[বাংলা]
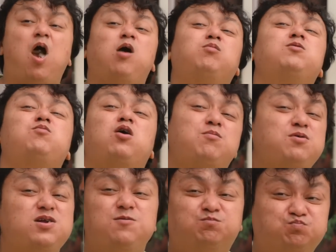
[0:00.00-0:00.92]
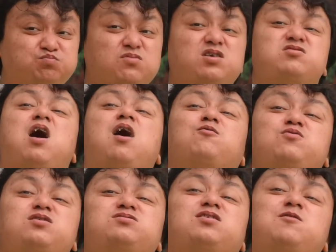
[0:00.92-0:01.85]
আমার বরাবরই
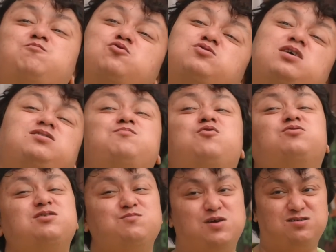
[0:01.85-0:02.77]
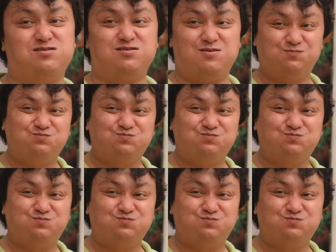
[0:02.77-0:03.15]
ঠাকুরের থেকে প্রসাদে ভক্তি বেশি